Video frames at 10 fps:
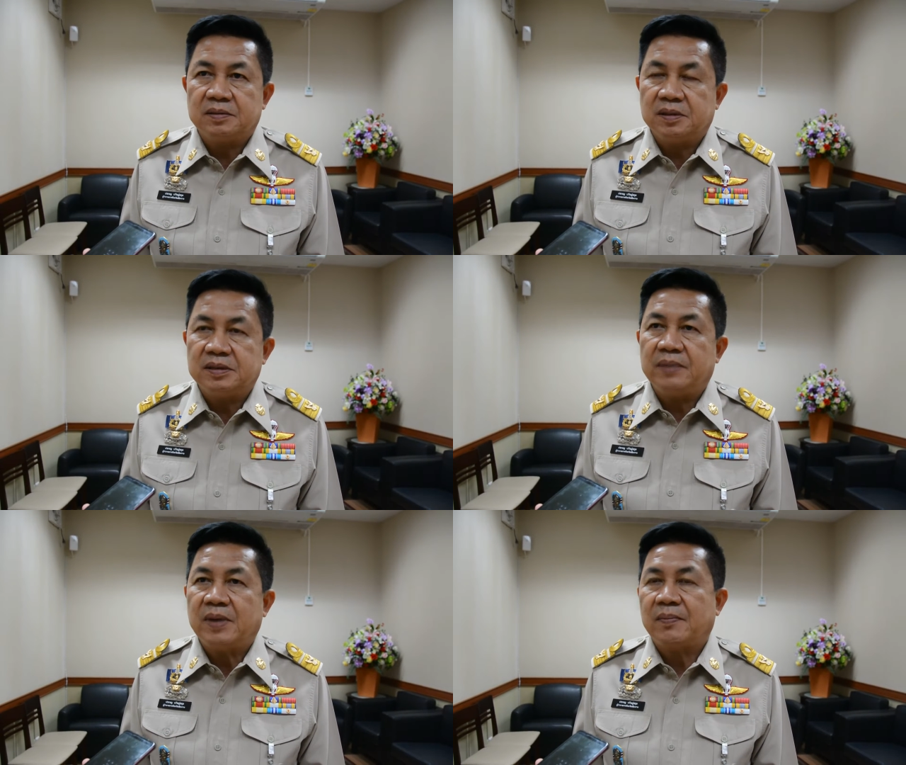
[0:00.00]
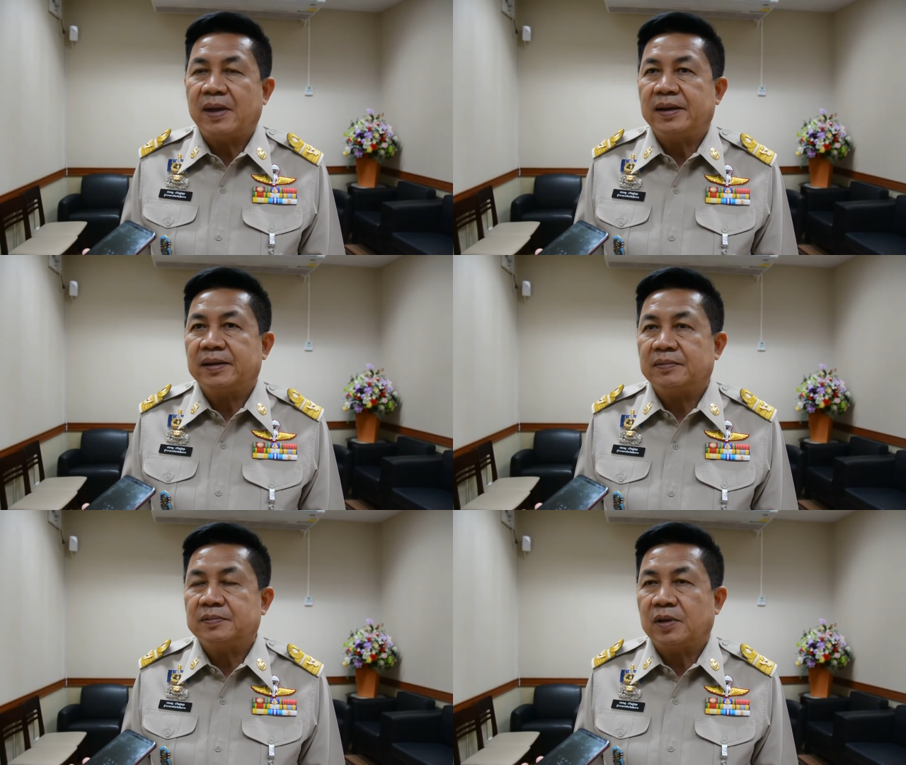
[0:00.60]
เยอะแยะมากมาย
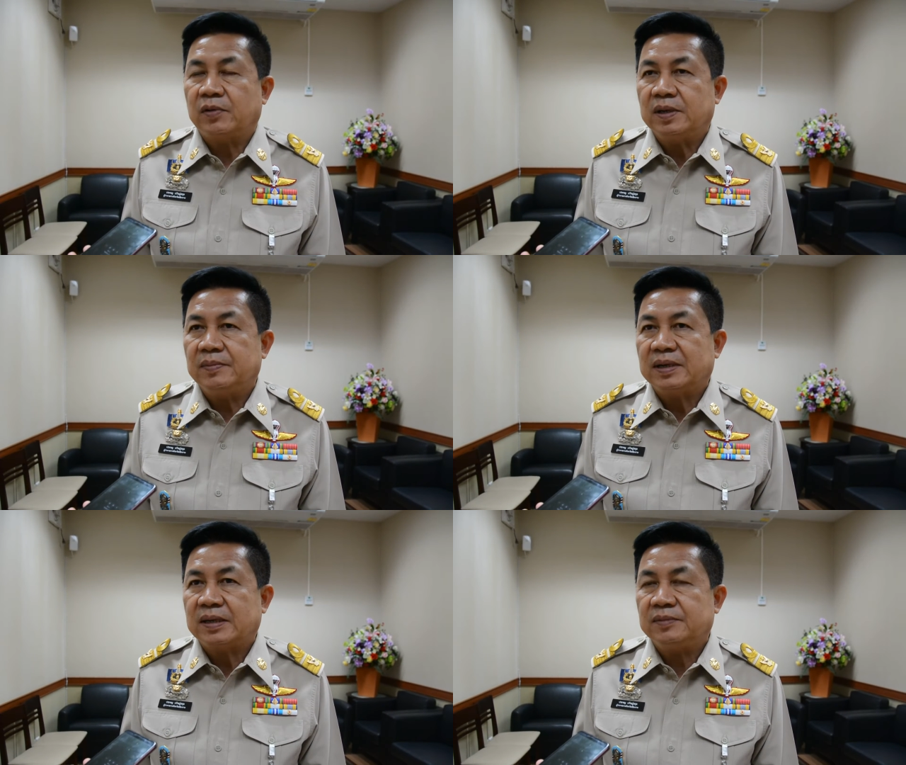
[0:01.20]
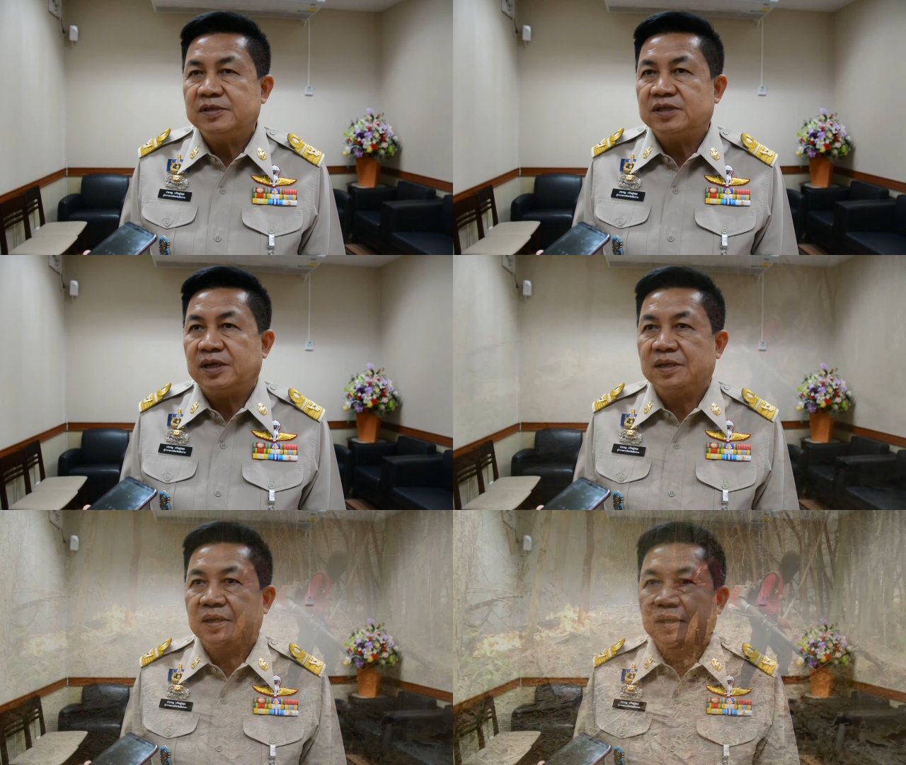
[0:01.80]
นะครับ แต่วันนี้มาตรการพิเศ
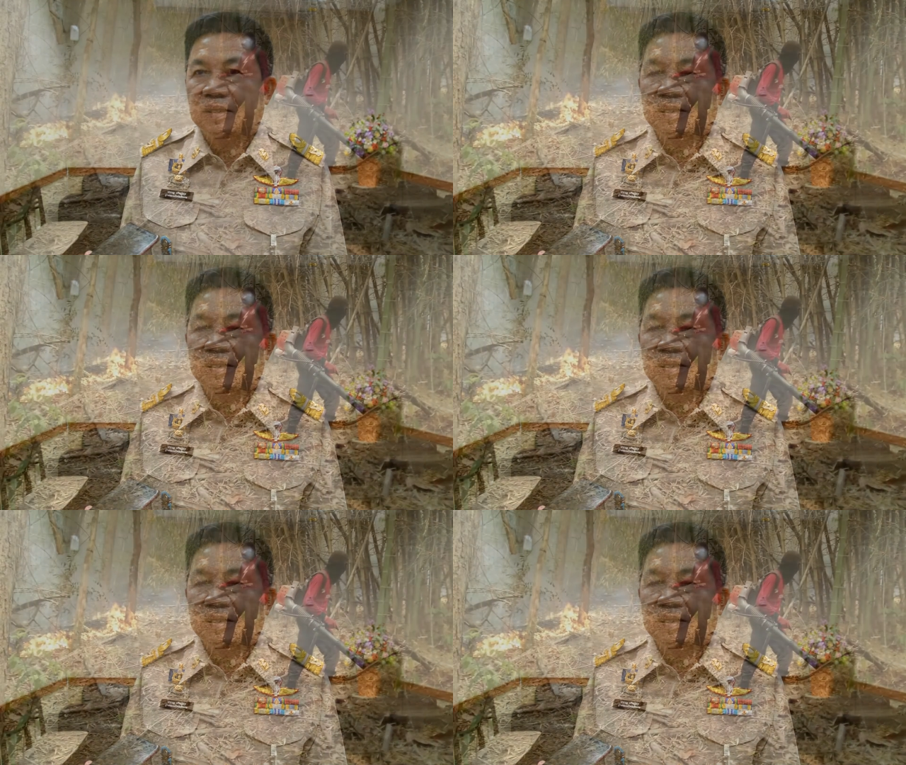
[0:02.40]
ษ ที่กำลัง